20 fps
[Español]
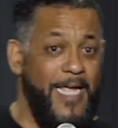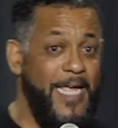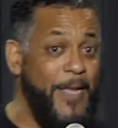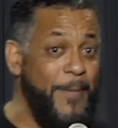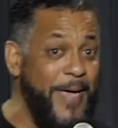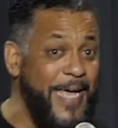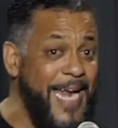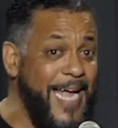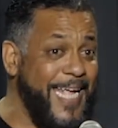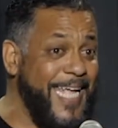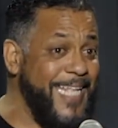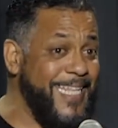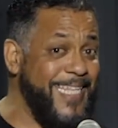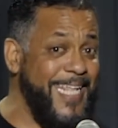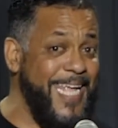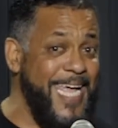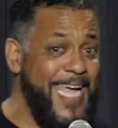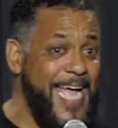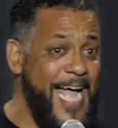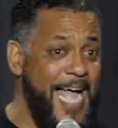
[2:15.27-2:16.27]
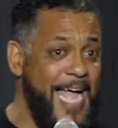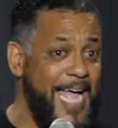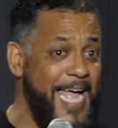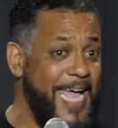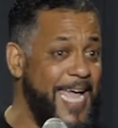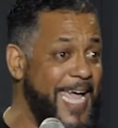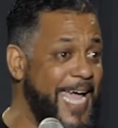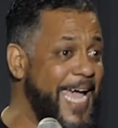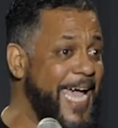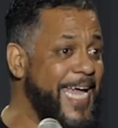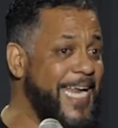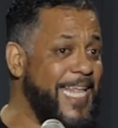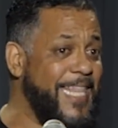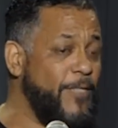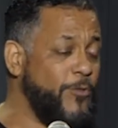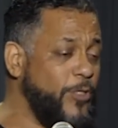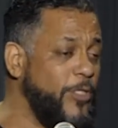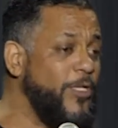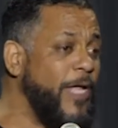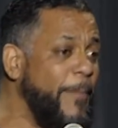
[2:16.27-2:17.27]
Y mira que tía
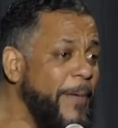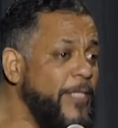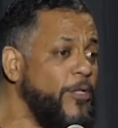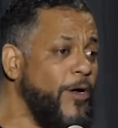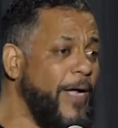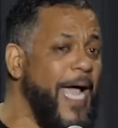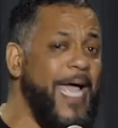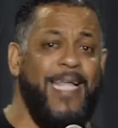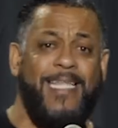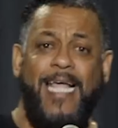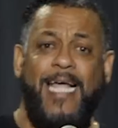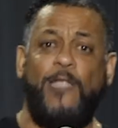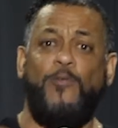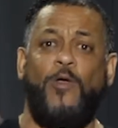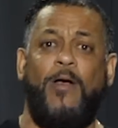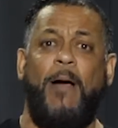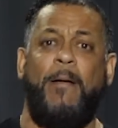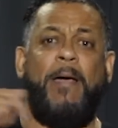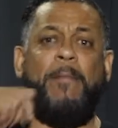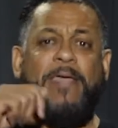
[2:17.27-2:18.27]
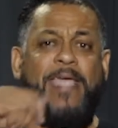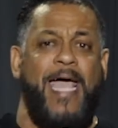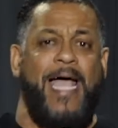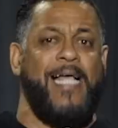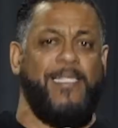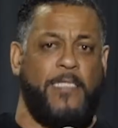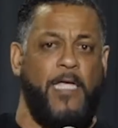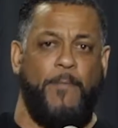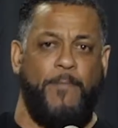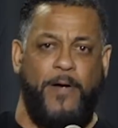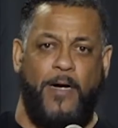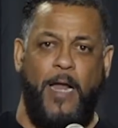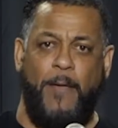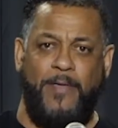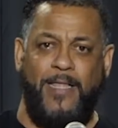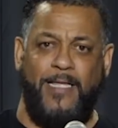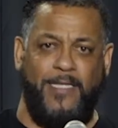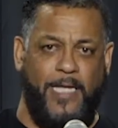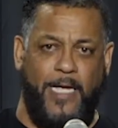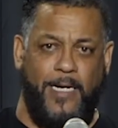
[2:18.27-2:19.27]
era, tú no has visto que hay gente que tú la ves vieja siempre, la
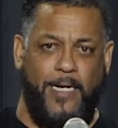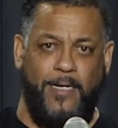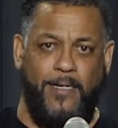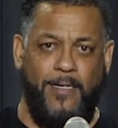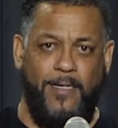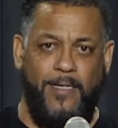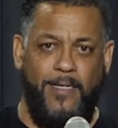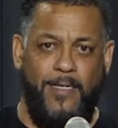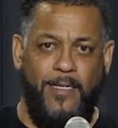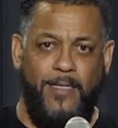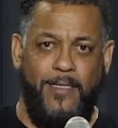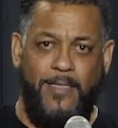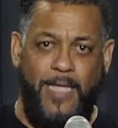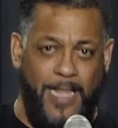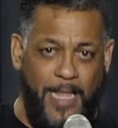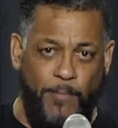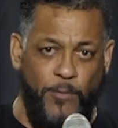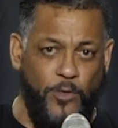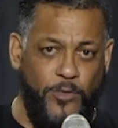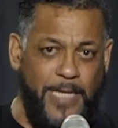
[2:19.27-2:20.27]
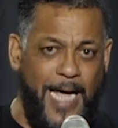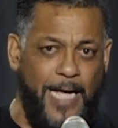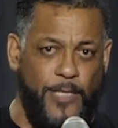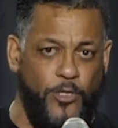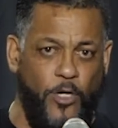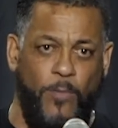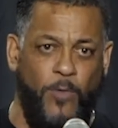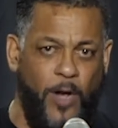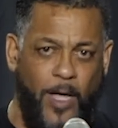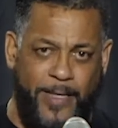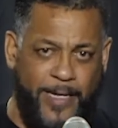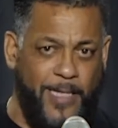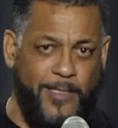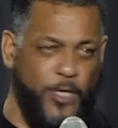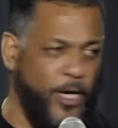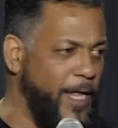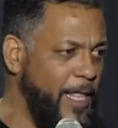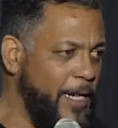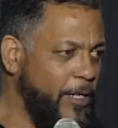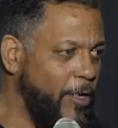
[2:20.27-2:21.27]
vida entera desde muchacho, como la
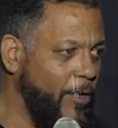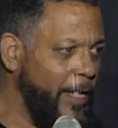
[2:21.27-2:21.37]
directora del